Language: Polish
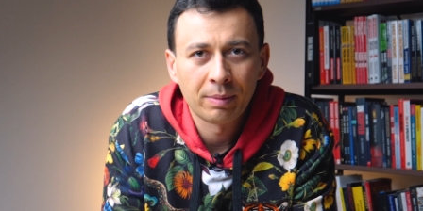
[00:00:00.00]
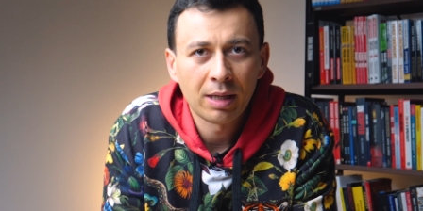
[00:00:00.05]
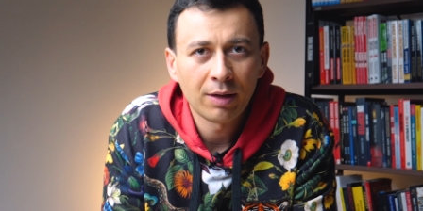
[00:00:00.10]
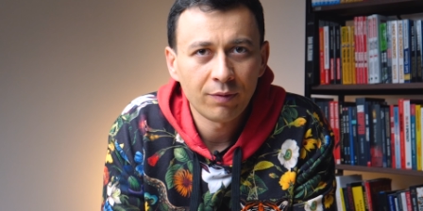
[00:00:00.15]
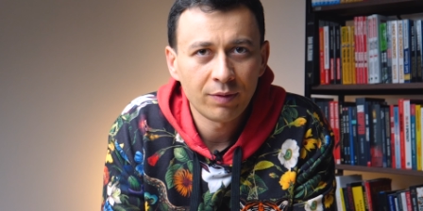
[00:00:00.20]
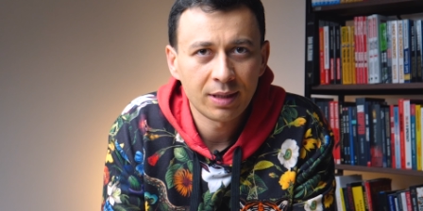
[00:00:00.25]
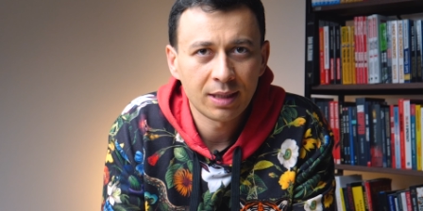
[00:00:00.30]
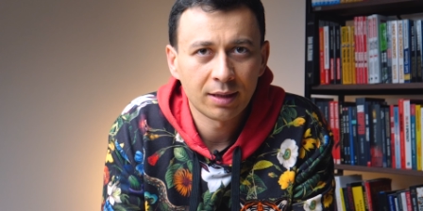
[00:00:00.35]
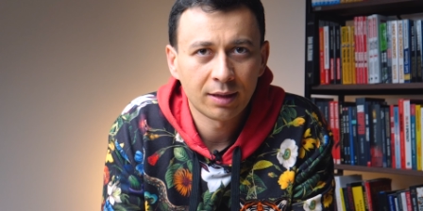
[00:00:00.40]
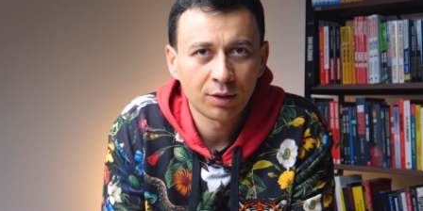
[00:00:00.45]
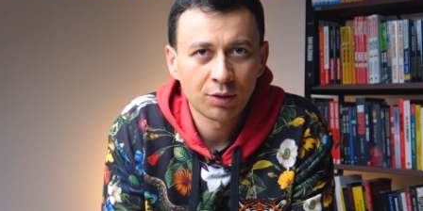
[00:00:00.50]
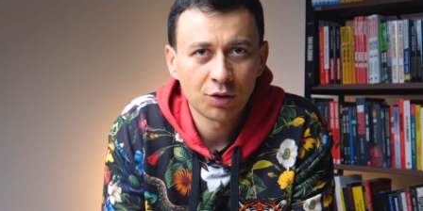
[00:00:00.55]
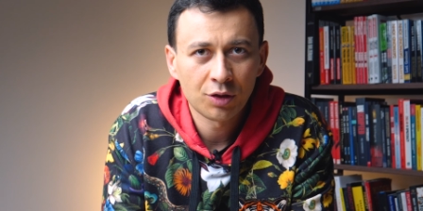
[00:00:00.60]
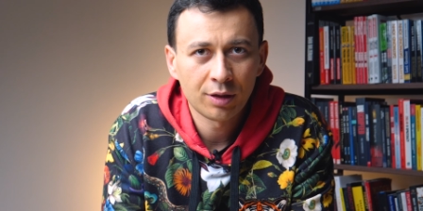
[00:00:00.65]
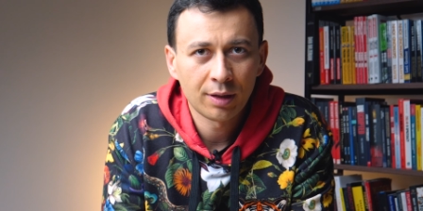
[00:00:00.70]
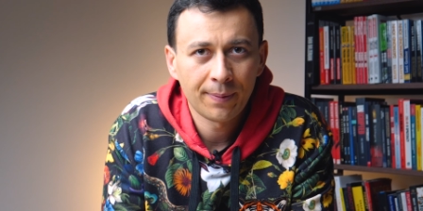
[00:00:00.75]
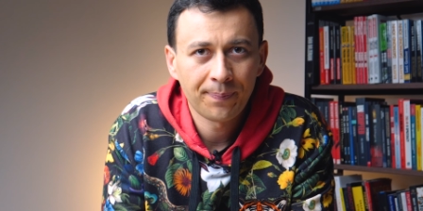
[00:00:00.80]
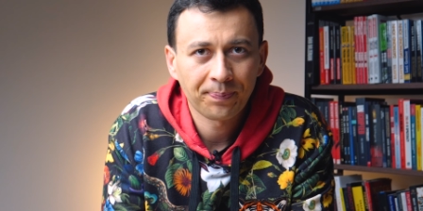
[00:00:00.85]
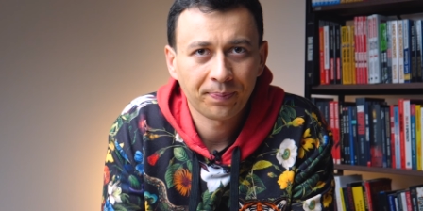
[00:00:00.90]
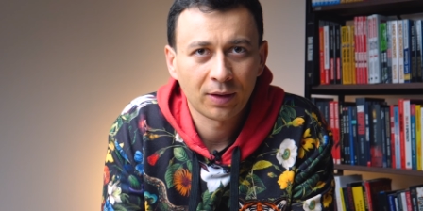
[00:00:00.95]
Miałem wizję tego,
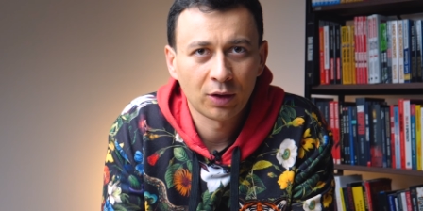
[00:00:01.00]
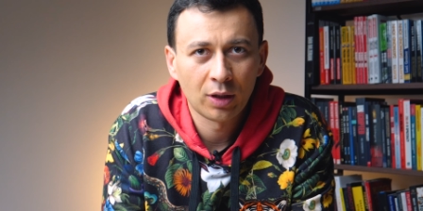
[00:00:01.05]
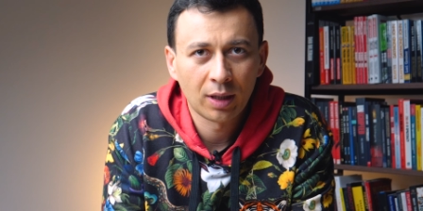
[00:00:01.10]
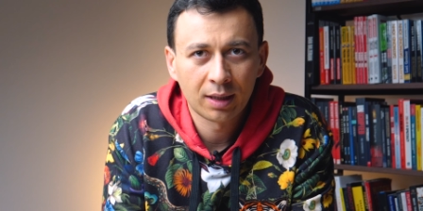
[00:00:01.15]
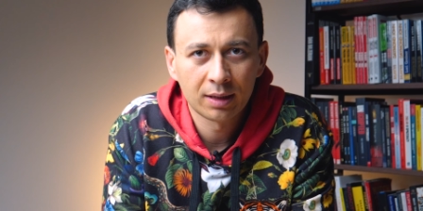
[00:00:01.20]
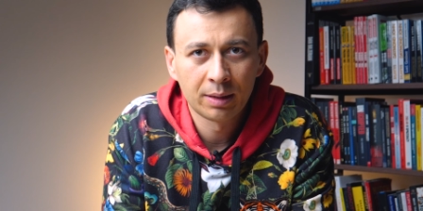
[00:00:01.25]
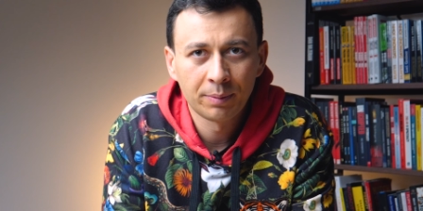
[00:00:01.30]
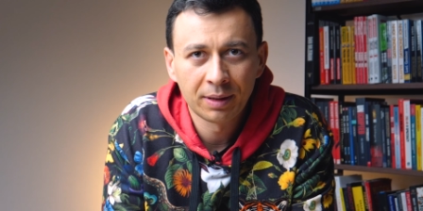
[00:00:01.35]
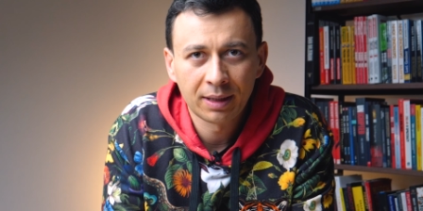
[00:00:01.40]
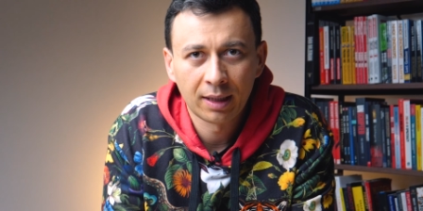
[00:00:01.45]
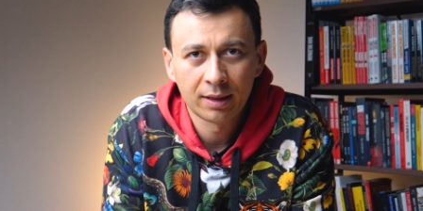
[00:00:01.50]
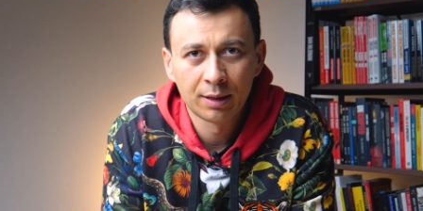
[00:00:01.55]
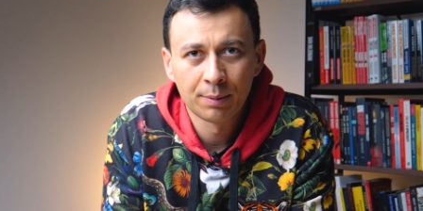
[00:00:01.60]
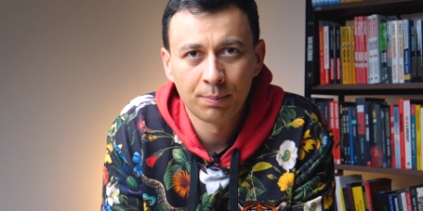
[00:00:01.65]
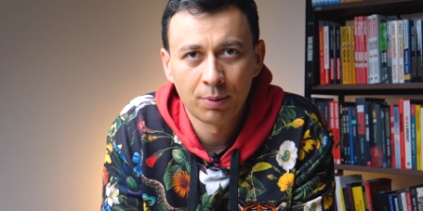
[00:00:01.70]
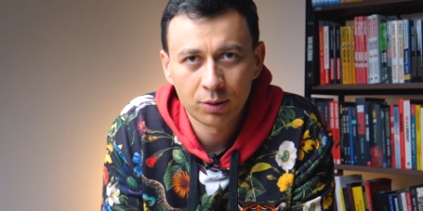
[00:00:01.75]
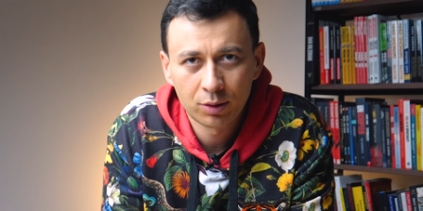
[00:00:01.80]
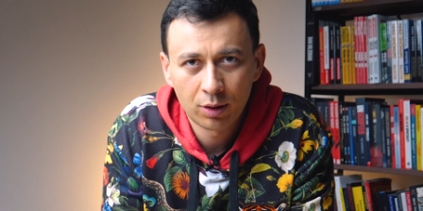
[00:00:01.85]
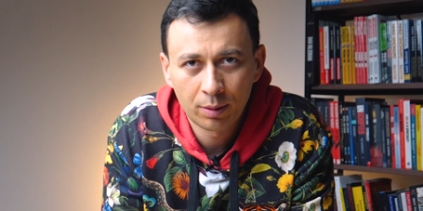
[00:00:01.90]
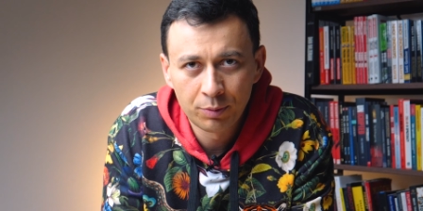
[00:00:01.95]
że do akademika idę
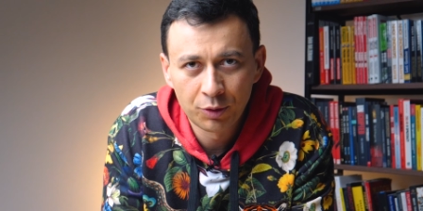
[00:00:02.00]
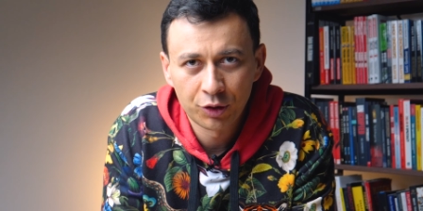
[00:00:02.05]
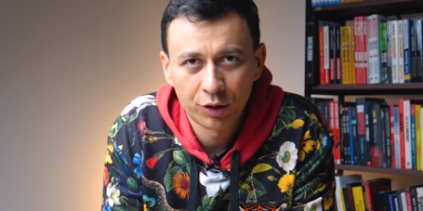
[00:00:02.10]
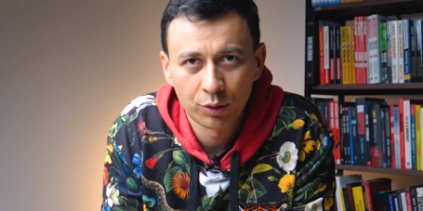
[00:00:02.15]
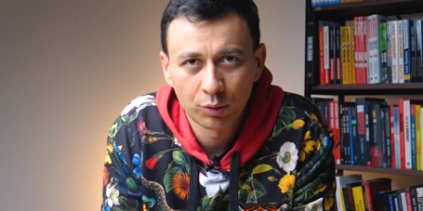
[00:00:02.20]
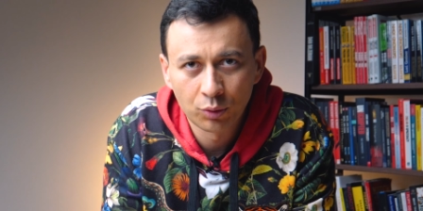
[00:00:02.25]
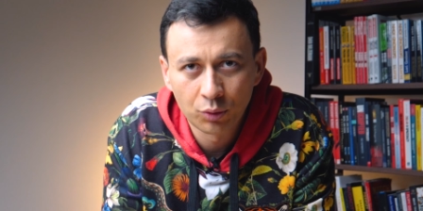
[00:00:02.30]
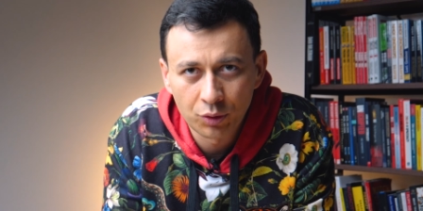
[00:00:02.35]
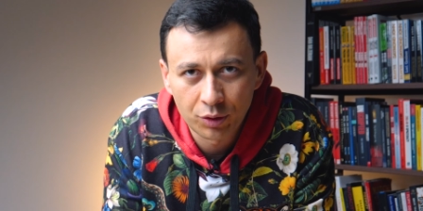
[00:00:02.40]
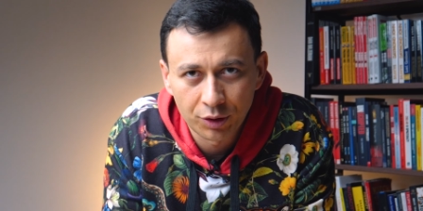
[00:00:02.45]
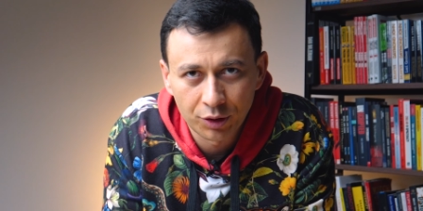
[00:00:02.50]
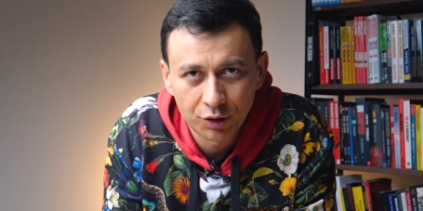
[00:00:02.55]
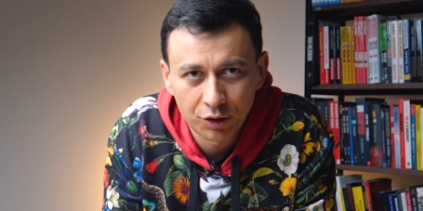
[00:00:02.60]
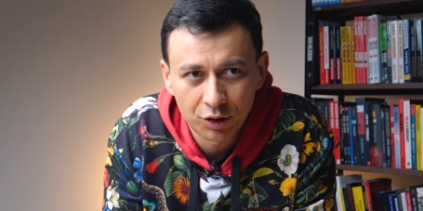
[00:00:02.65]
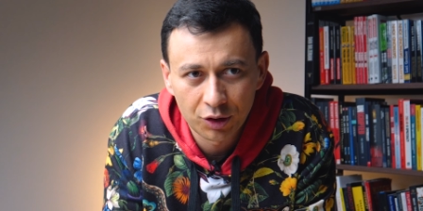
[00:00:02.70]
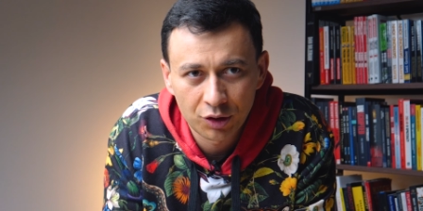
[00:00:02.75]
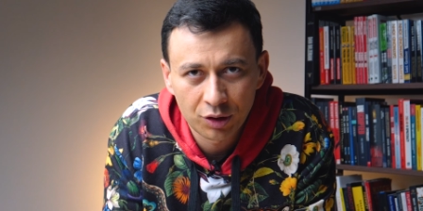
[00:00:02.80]
po to, aby się uczyć,